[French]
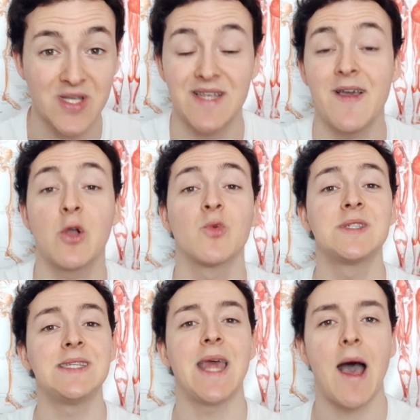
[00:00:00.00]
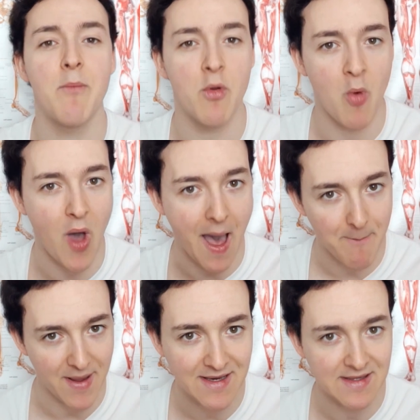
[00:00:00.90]
ça va considérablement
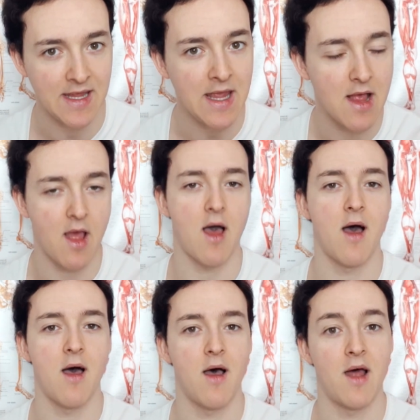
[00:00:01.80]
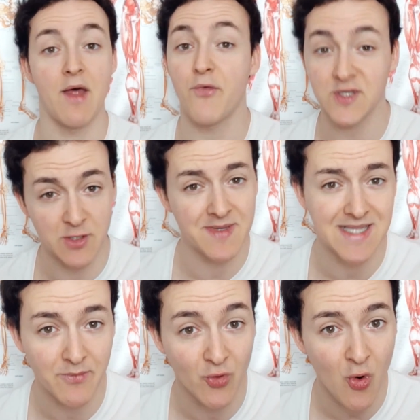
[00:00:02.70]
impacter euh, la force de mes
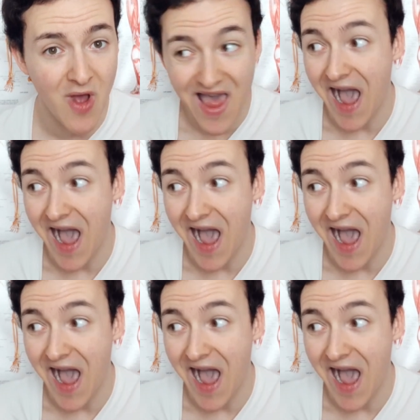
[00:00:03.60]
abdos,